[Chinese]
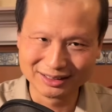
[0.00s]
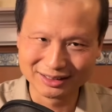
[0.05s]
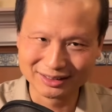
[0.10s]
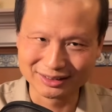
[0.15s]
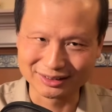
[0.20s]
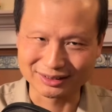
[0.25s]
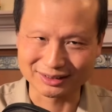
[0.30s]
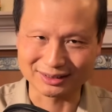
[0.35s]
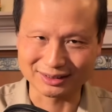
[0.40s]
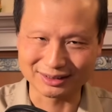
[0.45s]

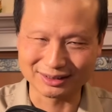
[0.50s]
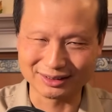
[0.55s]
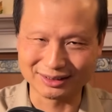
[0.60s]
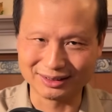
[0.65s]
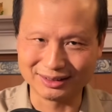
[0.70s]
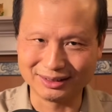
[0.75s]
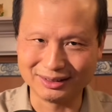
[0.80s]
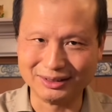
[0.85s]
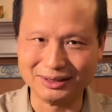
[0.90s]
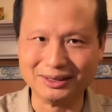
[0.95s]

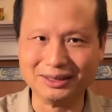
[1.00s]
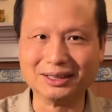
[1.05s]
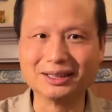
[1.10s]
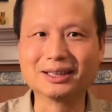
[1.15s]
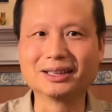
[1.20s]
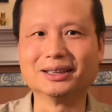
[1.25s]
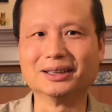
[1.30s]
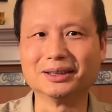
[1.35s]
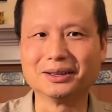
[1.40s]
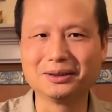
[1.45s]
是一
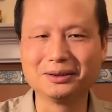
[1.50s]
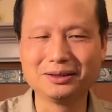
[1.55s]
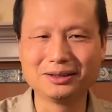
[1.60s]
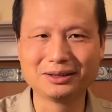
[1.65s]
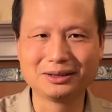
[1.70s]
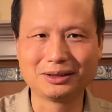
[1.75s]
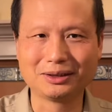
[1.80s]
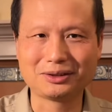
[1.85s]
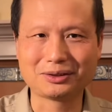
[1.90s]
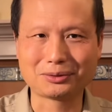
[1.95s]
个
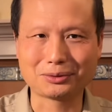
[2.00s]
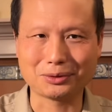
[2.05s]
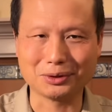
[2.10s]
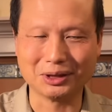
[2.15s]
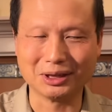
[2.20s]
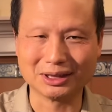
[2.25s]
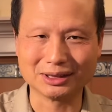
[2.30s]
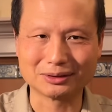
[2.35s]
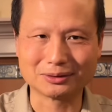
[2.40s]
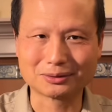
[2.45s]

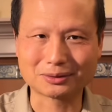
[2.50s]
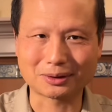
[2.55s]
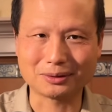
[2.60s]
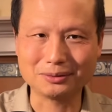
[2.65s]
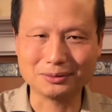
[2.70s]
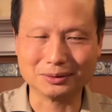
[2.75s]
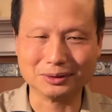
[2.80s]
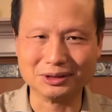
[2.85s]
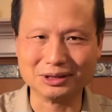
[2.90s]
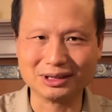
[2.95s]
学中
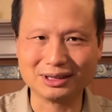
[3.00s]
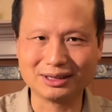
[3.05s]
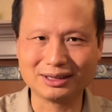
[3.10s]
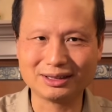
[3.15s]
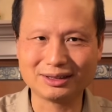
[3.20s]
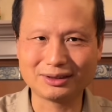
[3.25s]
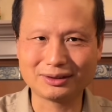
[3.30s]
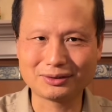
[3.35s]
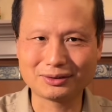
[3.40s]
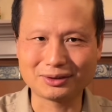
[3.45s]
文、
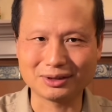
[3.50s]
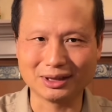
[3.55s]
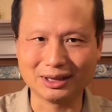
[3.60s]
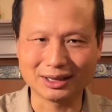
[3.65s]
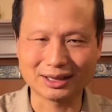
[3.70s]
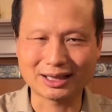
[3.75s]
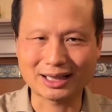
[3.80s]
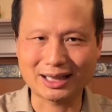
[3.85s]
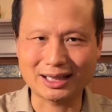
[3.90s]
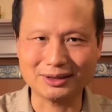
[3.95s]
学
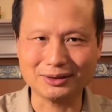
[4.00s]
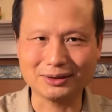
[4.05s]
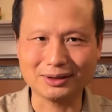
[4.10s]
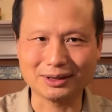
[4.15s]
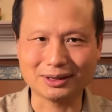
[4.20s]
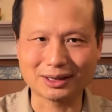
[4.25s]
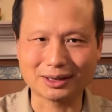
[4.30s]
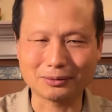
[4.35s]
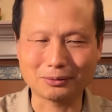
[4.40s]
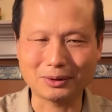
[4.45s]
汉语
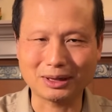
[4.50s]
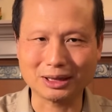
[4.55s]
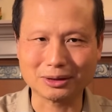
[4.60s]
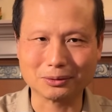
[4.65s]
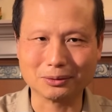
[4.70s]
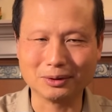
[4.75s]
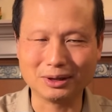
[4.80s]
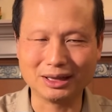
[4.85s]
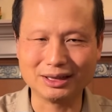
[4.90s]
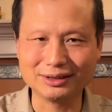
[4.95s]
的外
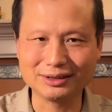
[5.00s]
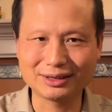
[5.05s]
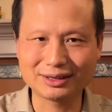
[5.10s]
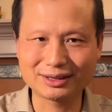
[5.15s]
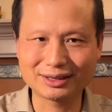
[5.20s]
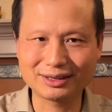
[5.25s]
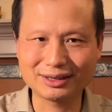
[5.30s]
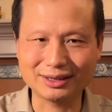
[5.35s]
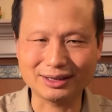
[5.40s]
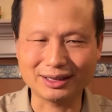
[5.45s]
国人
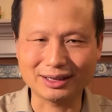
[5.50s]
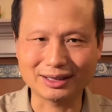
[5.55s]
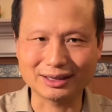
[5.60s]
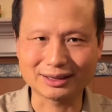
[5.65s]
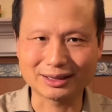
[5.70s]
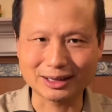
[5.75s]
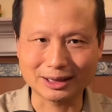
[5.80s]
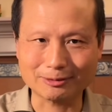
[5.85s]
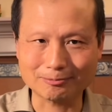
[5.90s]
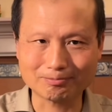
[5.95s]
写
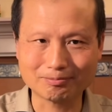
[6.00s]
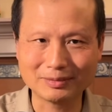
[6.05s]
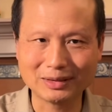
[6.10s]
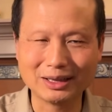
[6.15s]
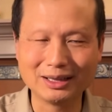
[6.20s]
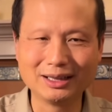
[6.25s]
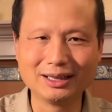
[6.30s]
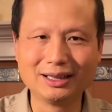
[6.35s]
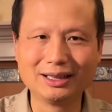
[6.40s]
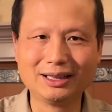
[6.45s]
的，
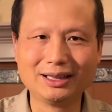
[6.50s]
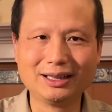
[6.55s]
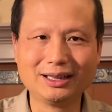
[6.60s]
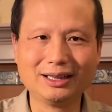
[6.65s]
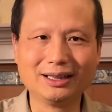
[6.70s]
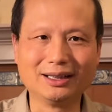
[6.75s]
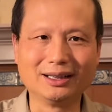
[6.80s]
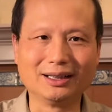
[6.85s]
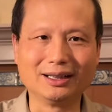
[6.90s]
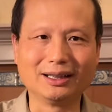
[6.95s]

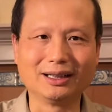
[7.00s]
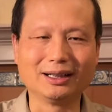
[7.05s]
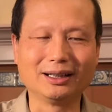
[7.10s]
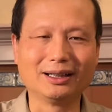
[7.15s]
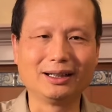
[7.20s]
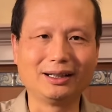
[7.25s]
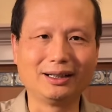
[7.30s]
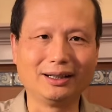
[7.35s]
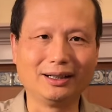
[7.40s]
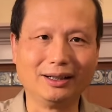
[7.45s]

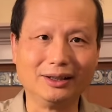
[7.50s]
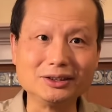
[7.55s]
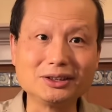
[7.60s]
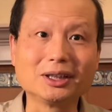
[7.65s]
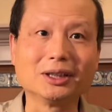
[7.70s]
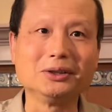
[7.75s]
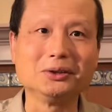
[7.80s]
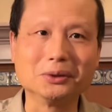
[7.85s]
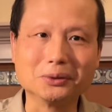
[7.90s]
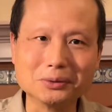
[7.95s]
而
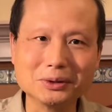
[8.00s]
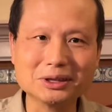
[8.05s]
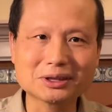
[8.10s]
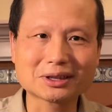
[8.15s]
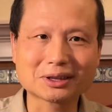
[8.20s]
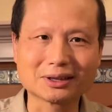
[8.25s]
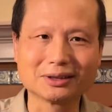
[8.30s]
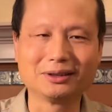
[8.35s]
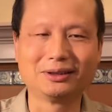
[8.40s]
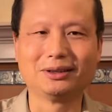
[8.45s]
且由于
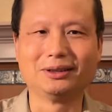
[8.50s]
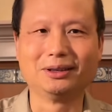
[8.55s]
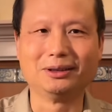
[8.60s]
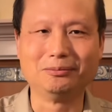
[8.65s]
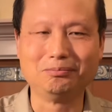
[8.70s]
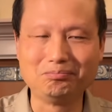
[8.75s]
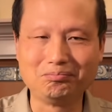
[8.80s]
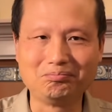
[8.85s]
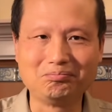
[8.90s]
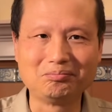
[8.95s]
这个
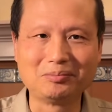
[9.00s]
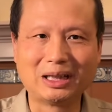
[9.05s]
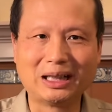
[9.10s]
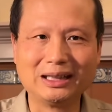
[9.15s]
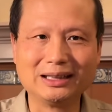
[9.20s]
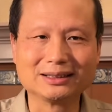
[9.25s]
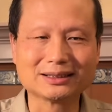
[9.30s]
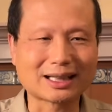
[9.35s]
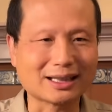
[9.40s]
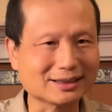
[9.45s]
人，
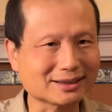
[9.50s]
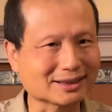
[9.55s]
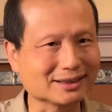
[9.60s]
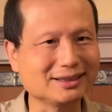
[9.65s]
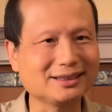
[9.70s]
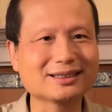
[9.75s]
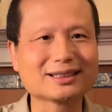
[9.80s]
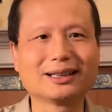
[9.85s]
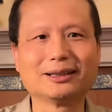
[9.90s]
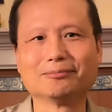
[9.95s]
他实
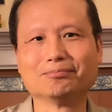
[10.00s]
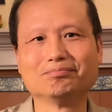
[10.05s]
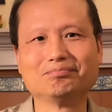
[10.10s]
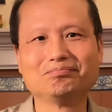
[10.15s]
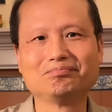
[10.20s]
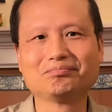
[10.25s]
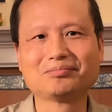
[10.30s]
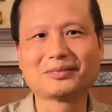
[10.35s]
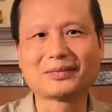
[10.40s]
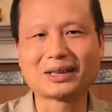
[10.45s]
际上
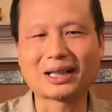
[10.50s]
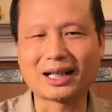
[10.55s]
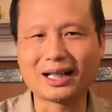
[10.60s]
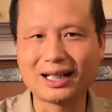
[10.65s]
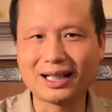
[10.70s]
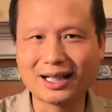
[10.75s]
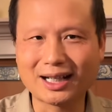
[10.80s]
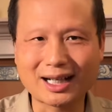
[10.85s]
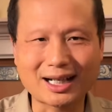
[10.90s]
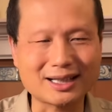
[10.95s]

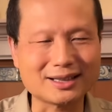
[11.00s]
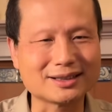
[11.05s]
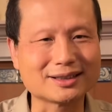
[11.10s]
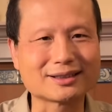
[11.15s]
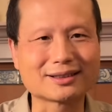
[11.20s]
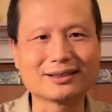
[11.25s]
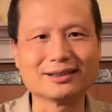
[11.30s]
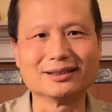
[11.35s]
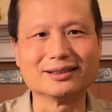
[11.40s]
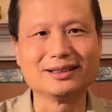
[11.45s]
汉
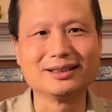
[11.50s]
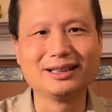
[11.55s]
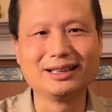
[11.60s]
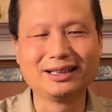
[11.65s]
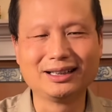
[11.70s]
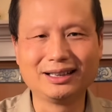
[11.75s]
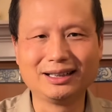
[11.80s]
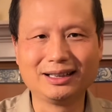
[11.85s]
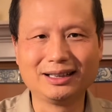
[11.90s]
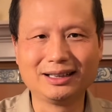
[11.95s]
字
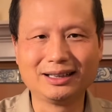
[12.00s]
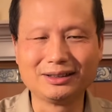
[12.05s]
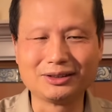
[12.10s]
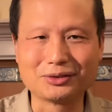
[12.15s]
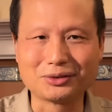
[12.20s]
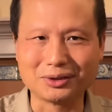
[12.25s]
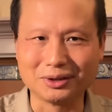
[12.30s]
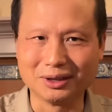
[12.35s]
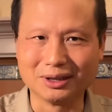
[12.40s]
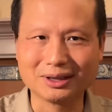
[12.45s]

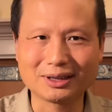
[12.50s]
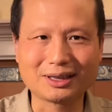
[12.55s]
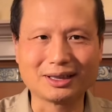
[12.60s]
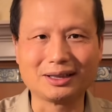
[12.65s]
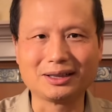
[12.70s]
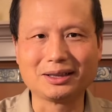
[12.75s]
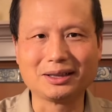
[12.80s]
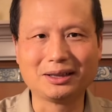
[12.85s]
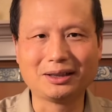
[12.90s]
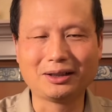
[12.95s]
写的
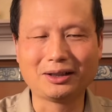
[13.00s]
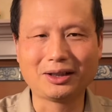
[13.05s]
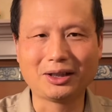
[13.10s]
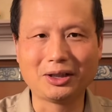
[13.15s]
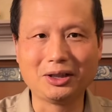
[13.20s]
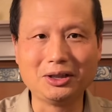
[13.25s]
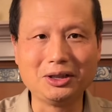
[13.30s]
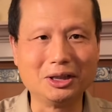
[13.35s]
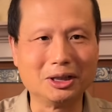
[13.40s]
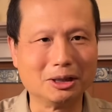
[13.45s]

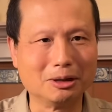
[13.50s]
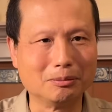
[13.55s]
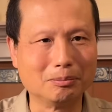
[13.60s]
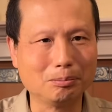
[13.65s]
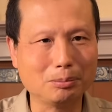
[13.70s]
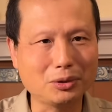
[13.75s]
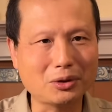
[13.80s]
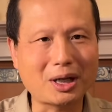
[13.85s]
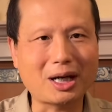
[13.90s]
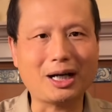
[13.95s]
也
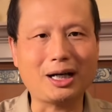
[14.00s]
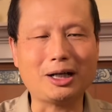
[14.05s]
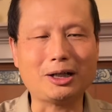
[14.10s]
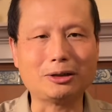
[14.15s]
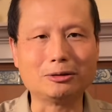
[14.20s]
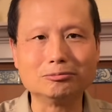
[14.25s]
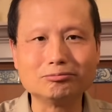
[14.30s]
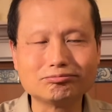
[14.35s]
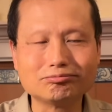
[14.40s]
不好，